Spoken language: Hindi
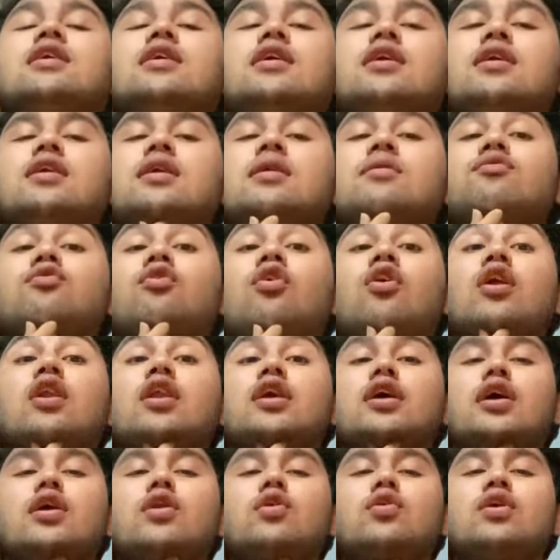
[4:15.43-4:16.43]
अरे ना
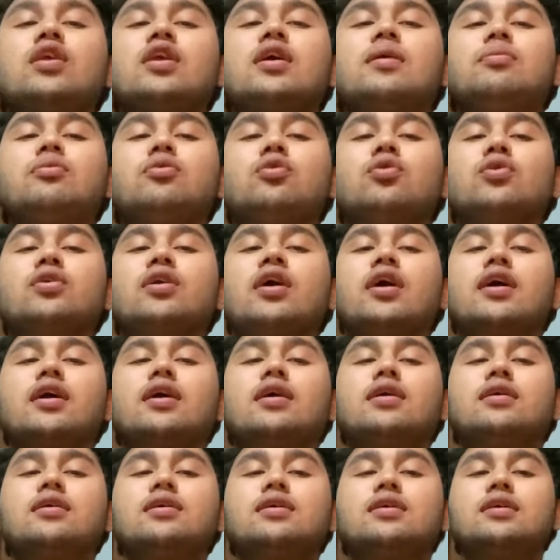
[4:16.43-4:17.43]
वॉल्केनो इरप्ट हो
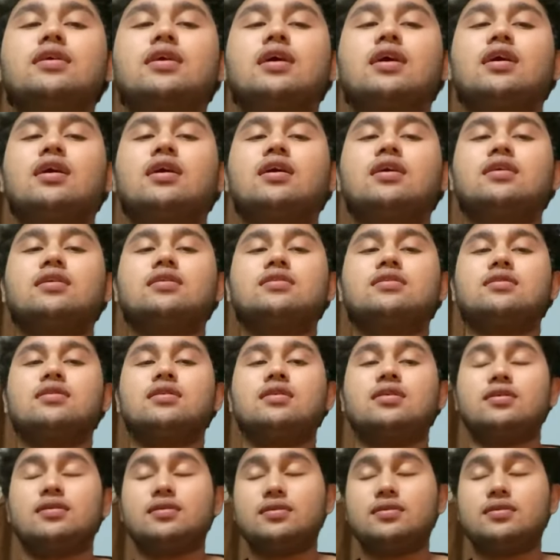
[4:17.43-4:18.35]
जाएगा यहाँ से